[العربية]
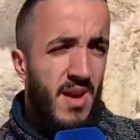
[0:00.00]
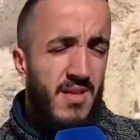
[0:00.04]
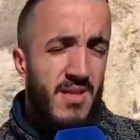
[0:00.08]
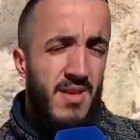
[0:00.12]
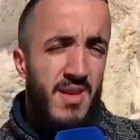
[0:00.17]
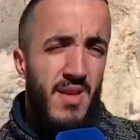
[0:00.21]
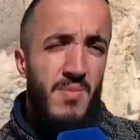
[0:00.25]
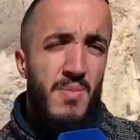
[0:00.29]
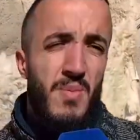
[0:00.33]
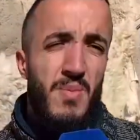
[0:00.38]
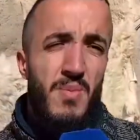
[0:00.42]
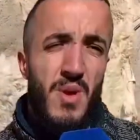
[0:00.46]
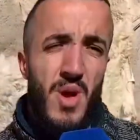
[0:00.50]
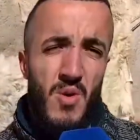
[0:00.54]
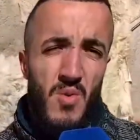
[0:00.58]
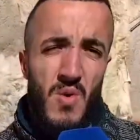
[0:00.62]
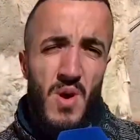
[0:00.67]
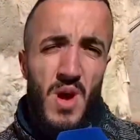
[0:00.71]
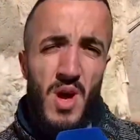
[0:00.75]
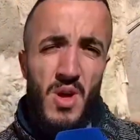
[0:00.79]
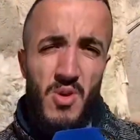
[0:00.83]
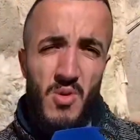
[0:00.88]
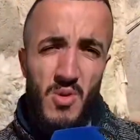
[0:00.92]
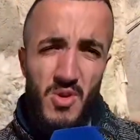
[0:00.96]
ازيد من
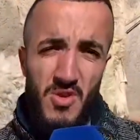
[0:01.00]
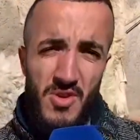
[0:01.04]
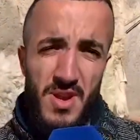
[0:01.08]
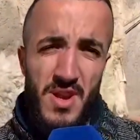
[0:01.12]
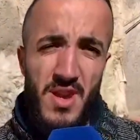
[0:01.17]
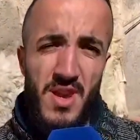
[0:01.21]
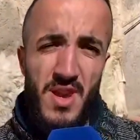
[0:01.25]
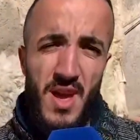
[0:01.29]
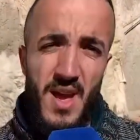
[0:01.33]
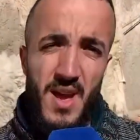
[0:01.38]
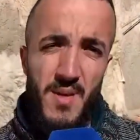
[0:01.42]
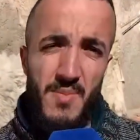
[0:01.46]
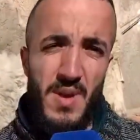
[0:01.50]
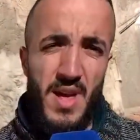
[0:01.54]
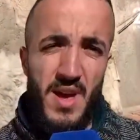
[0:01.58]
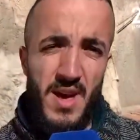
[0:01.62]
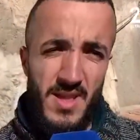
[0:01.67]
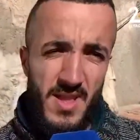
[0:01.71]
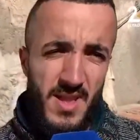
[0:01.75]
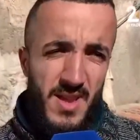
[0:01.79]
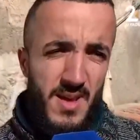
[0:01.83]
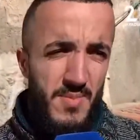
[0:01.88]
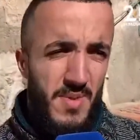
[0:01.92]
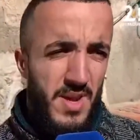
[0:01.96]
121 عامل
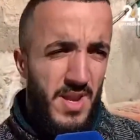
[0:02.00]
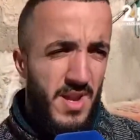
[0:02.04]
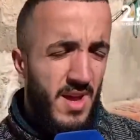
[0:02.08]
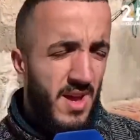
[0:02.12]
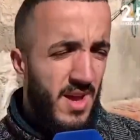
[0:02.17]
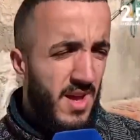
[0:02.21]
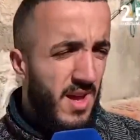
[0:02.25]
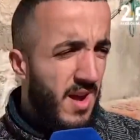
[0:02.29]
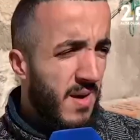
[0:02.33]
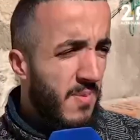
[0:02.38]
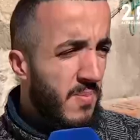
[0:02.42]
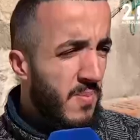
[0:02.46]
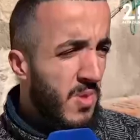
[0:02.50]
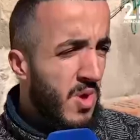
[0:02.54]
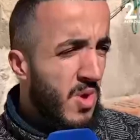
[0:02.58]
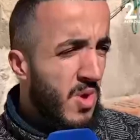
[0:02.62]
خدام هنايا